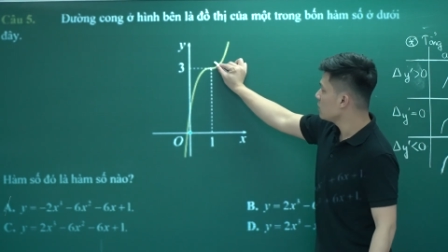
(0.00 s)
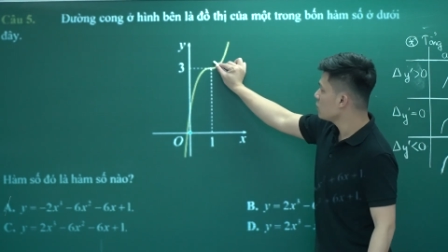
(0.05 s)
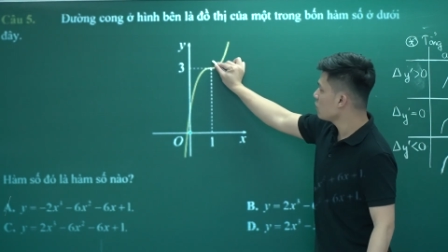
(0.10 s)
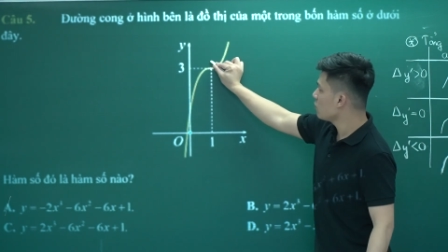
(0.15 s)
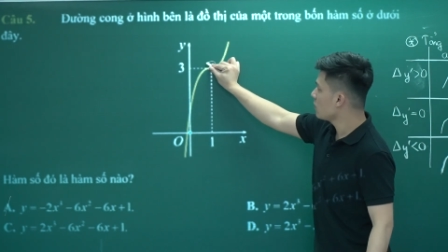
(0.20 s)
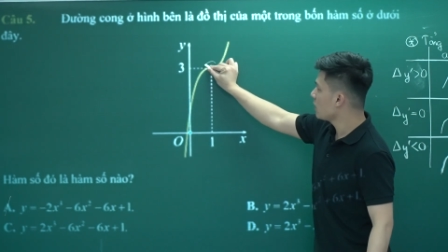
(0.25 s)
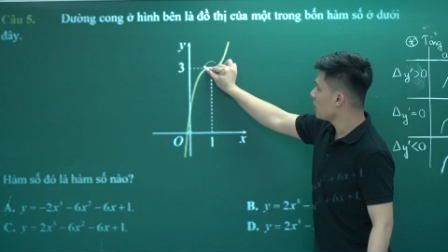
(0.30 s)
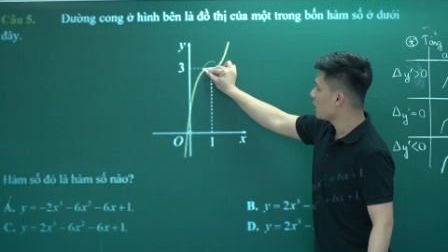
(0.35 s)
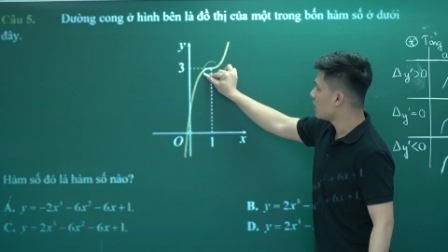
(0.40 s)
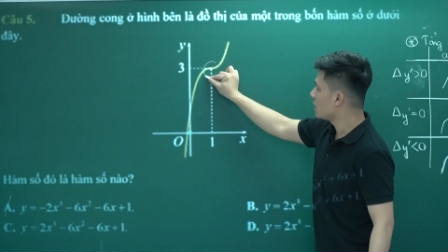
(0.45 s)
cái
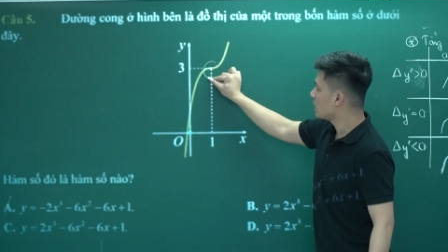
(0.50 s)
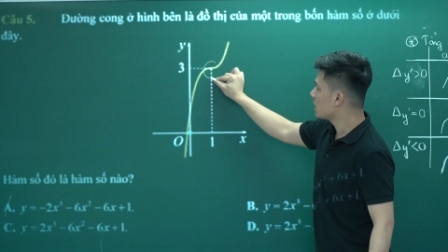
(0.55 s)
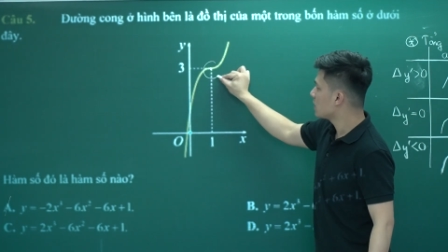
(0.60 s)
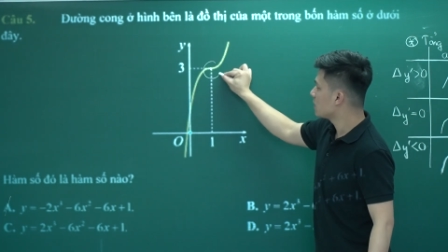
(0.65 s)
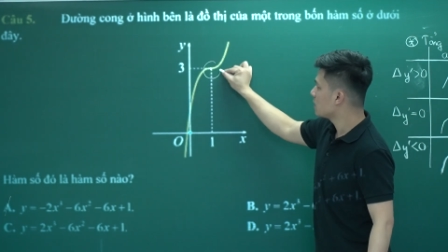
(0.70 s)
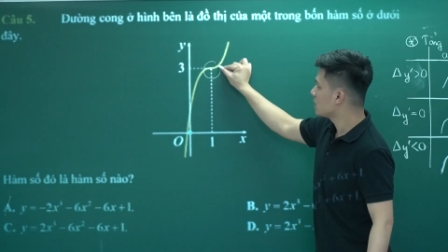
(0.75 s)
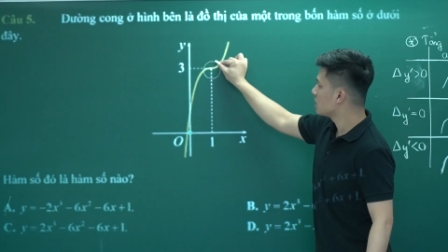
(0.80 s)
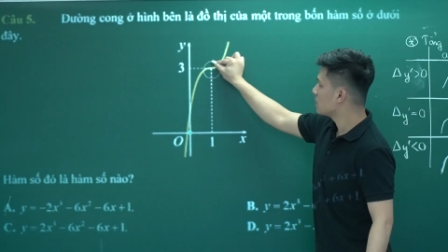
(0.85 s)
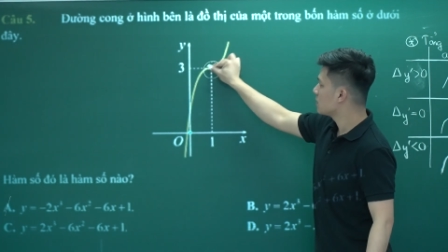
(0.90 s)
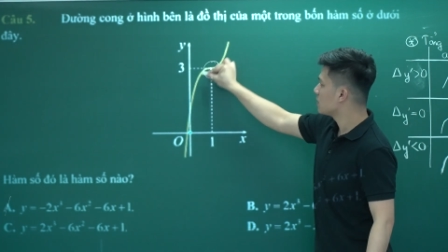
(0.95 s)
chỗ này
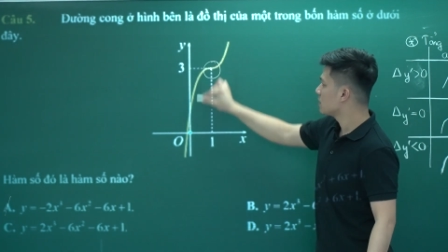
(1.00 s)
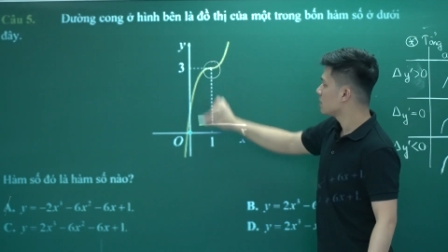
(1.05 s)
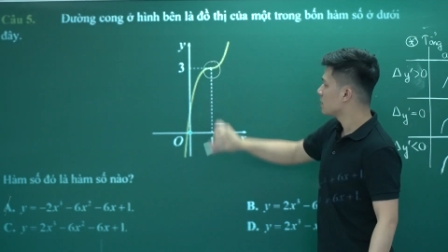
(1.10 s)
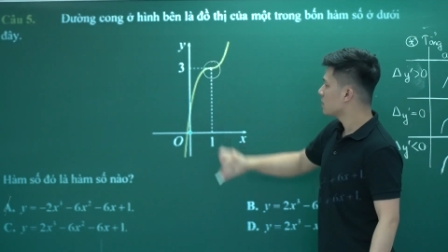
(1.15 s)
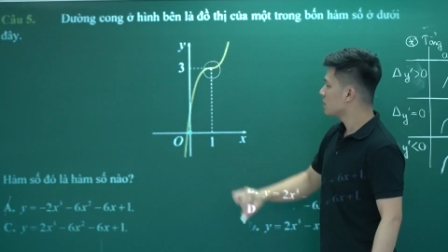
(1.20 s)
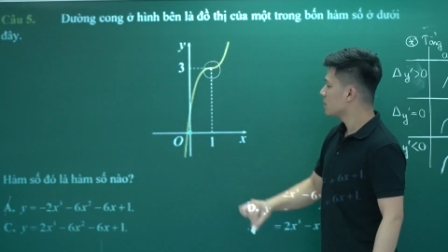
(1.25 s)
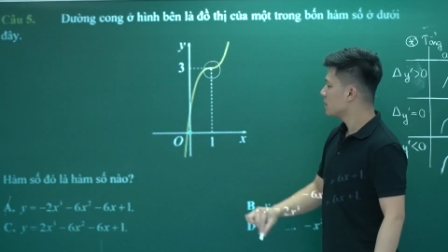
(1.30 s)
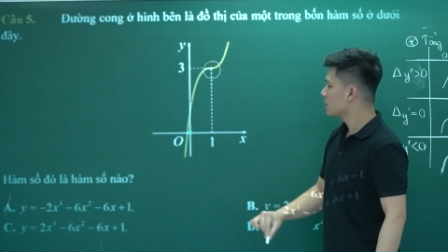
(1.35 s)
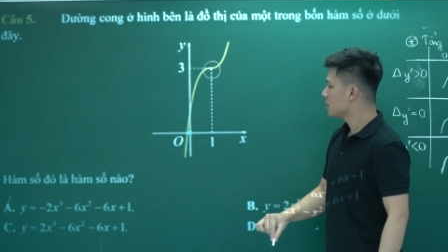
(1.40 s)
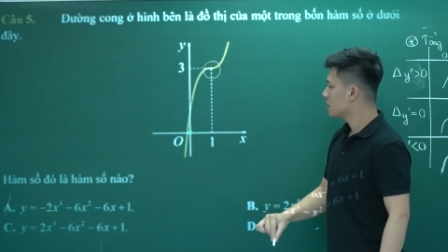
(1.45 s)

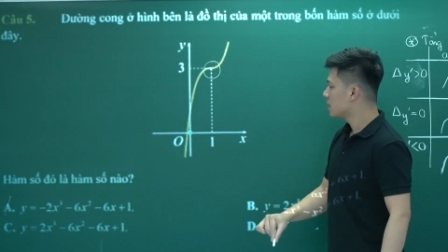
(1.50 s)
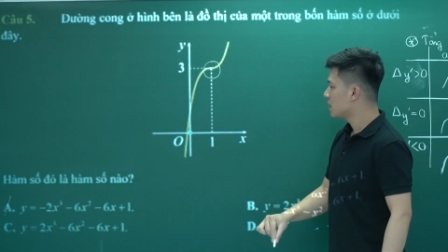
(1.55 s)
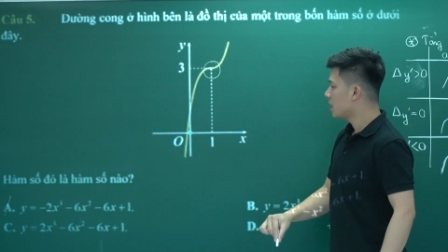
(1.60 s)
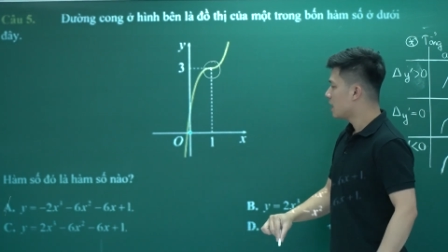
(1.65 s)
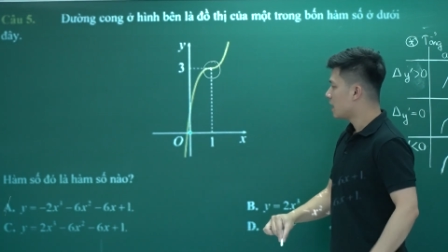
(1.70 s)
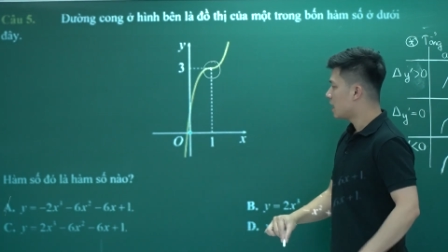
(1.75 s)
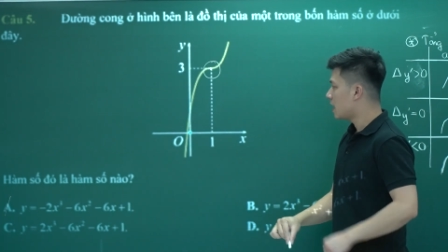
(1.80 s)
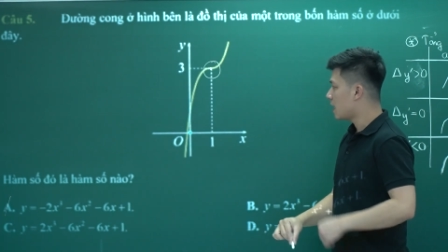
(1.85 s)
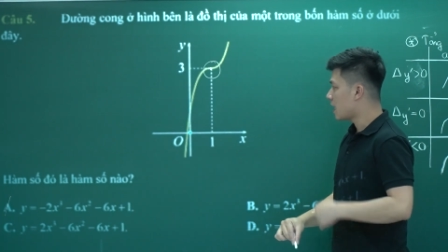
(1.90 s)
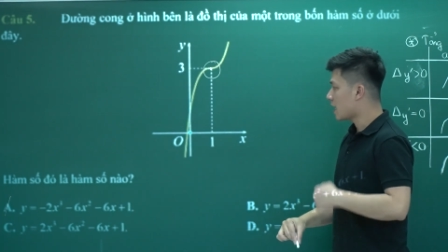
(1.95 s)

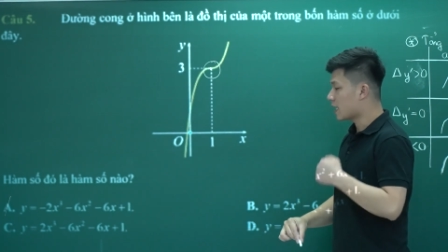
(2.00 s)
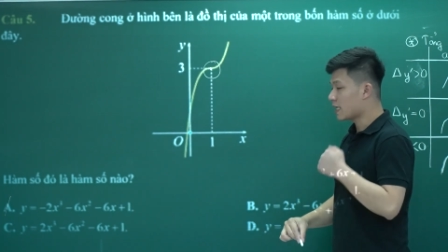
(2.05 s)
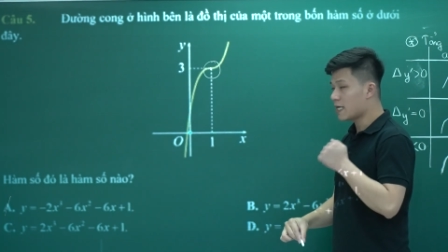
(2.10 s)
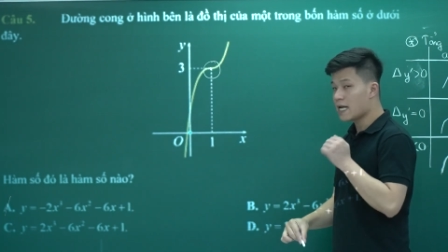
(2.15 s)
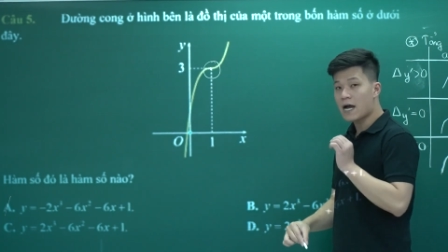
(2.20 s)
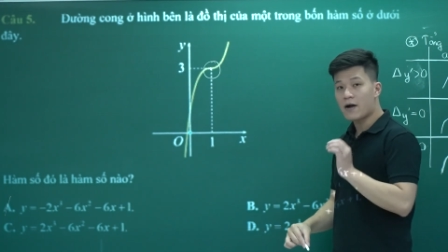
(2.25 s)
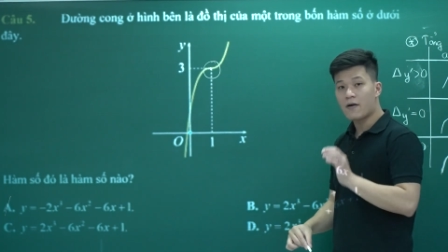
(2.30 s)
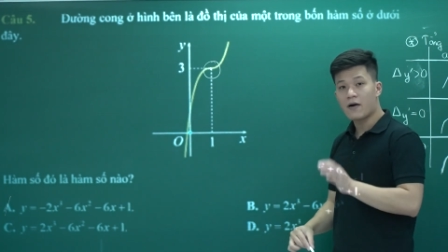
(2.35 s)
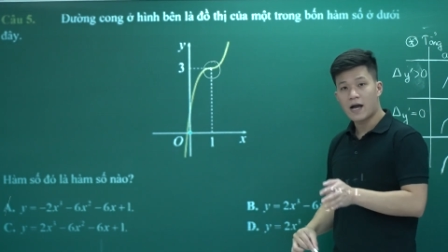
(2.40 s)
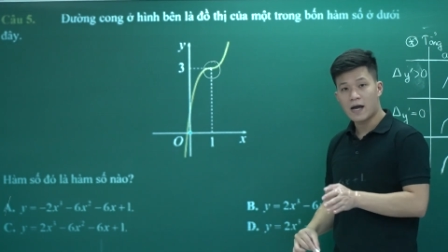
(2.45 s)
là cái
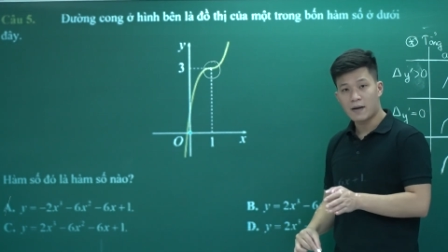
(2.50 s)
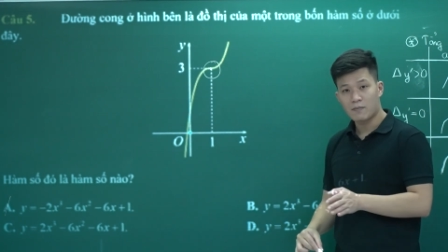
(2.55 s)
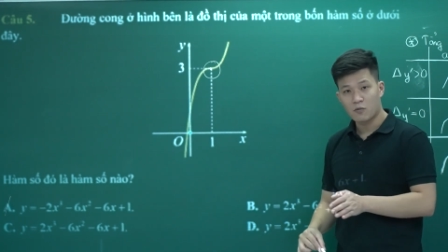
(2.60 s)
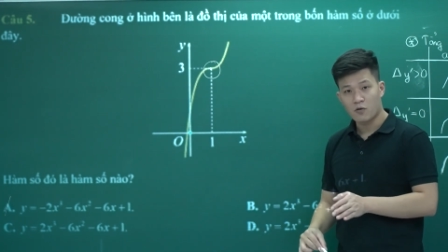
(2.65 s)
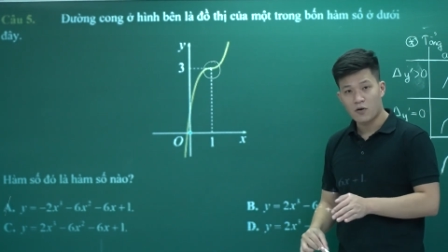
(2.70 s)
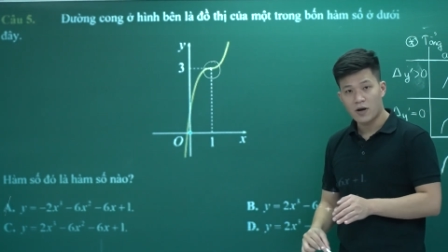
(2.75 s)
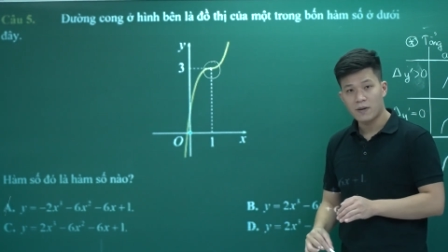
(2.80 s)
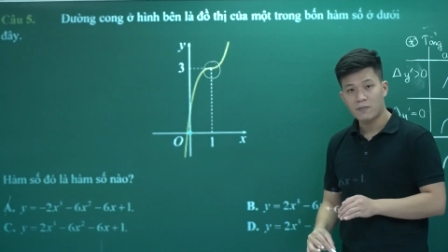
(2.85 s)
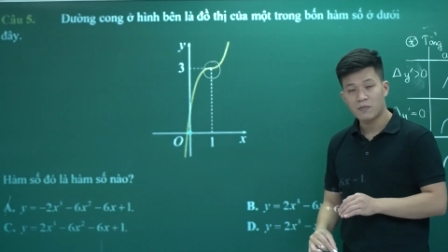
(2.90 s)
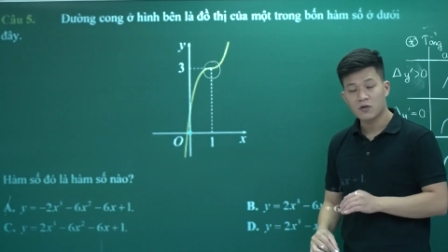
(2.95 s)
đạo hàm
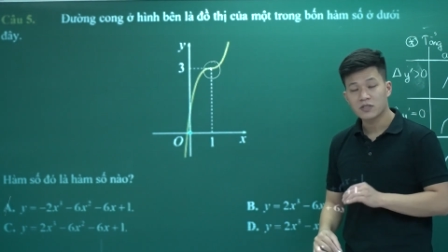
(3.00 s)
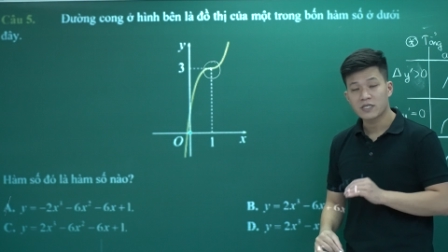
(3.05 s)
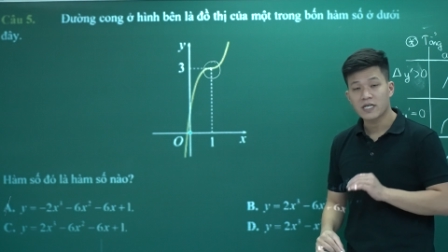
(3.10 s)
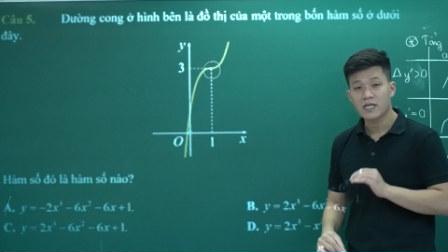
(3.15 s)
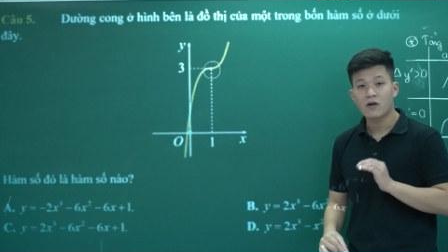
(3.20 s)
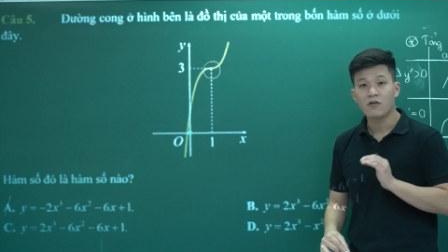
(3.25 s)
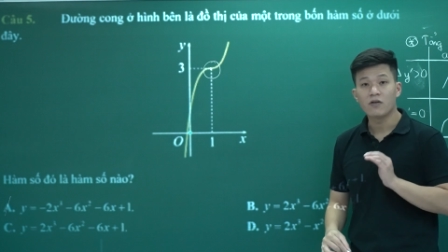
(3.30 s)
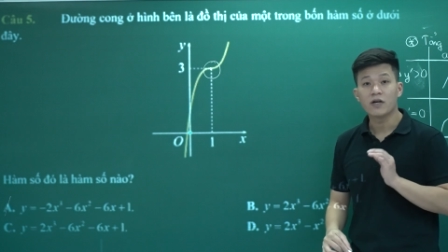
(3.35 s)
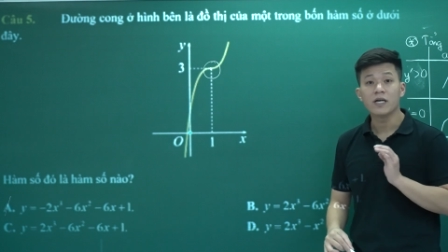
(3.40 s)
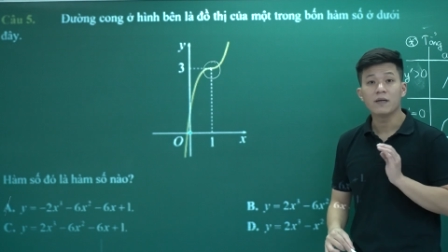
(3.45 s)
của em nó sẽ
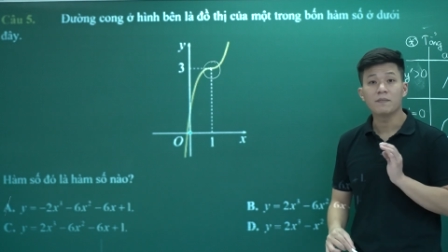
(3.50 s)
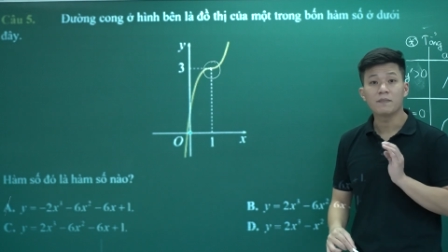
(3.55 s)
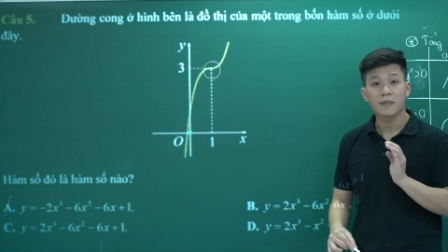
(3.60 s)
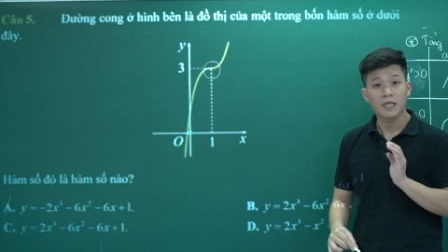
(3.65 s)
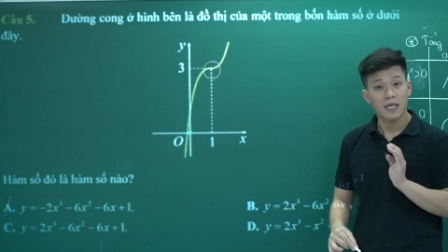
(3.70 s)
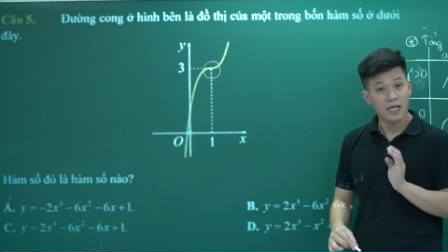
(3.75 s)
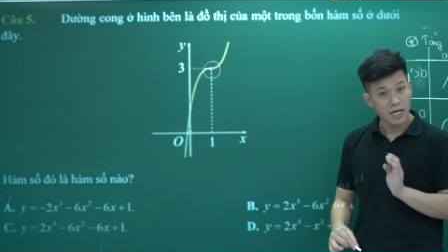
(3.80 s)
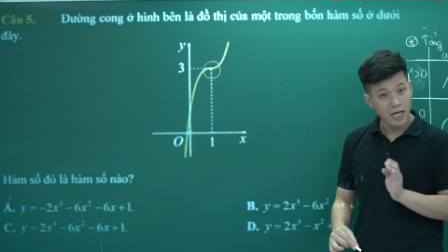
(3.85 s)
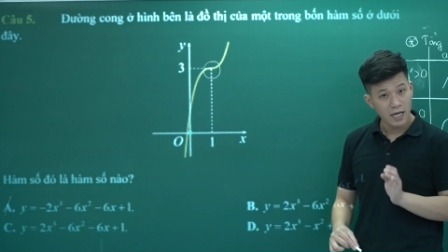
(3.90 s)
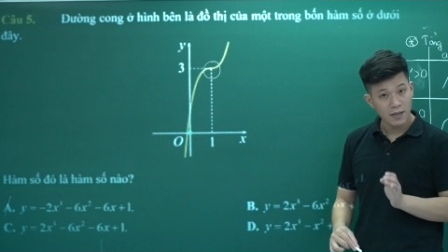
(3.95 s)
có nghiệm
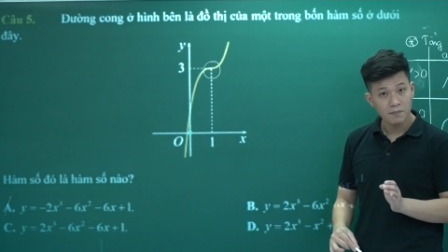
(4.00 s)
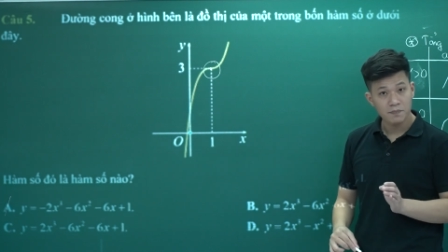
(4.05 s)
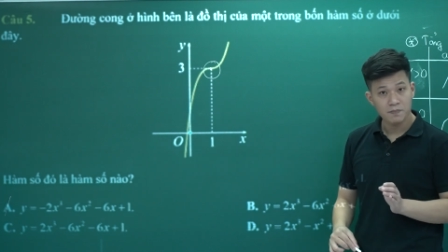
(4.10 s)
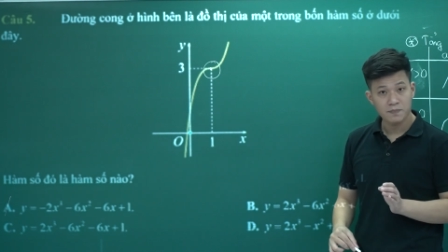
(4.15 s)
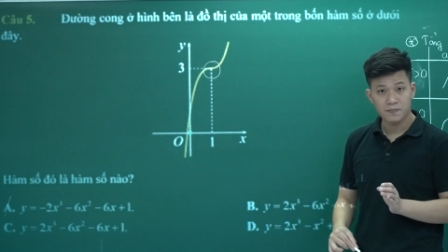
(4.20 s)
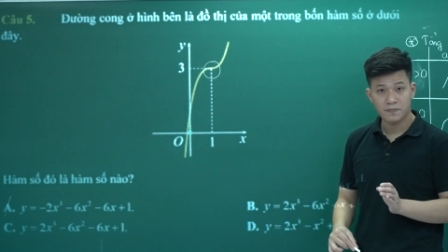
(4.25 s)
kép